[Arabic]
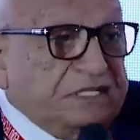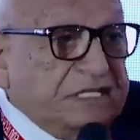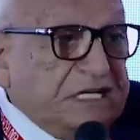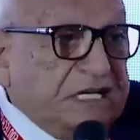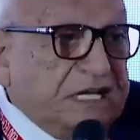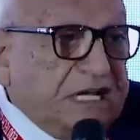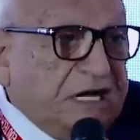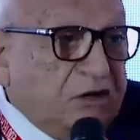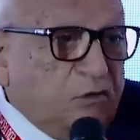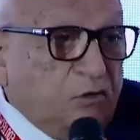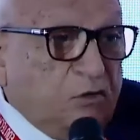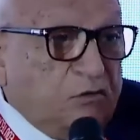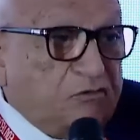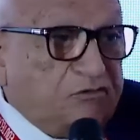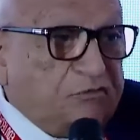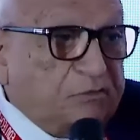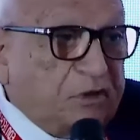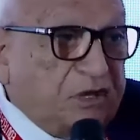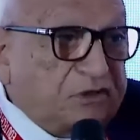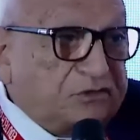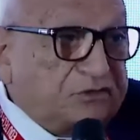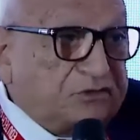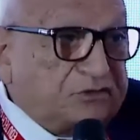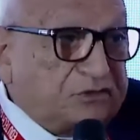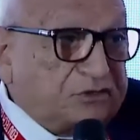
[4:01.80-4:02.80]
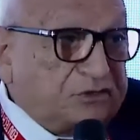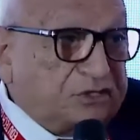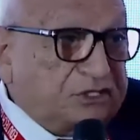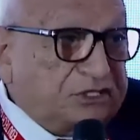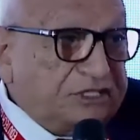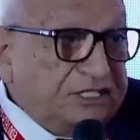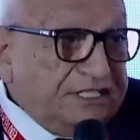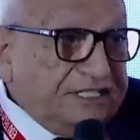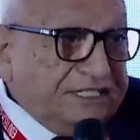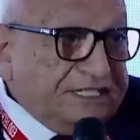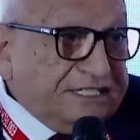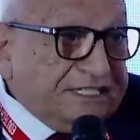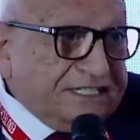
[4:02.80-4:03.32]
الجو في مصر
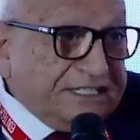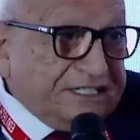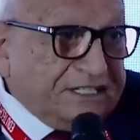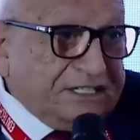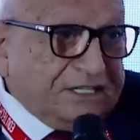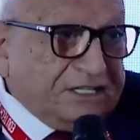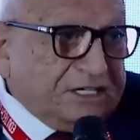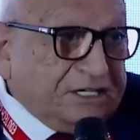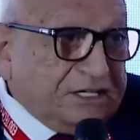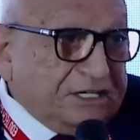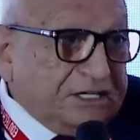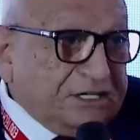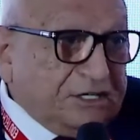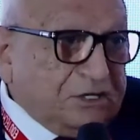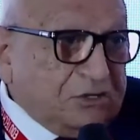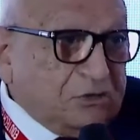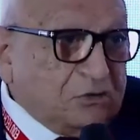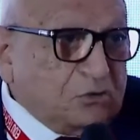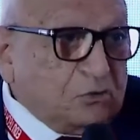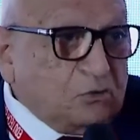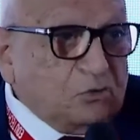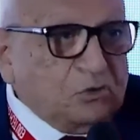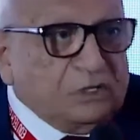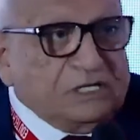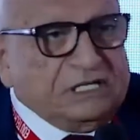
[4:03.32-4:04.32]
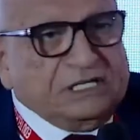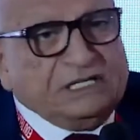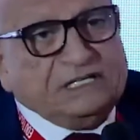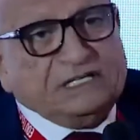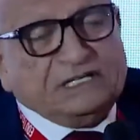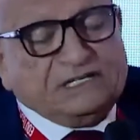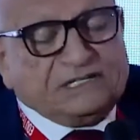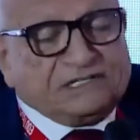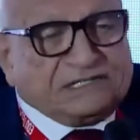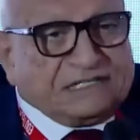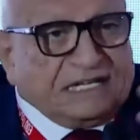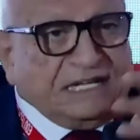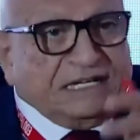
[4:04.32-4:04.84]
آه،
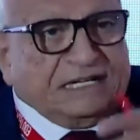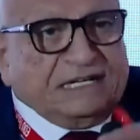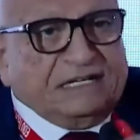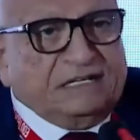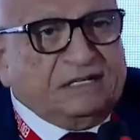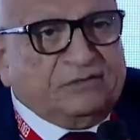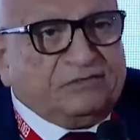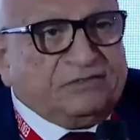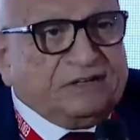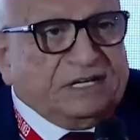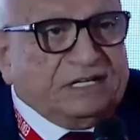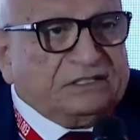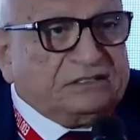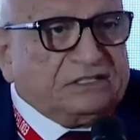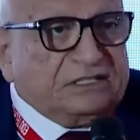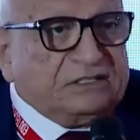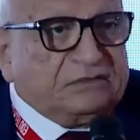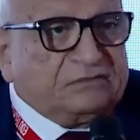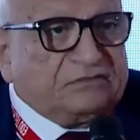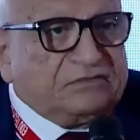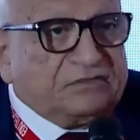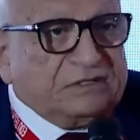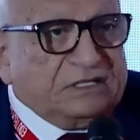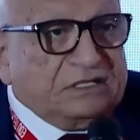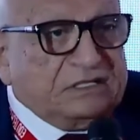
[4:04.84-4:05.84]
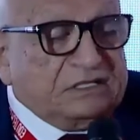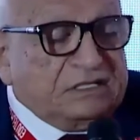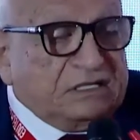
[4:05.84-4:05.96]
والسنه اللي فاتت في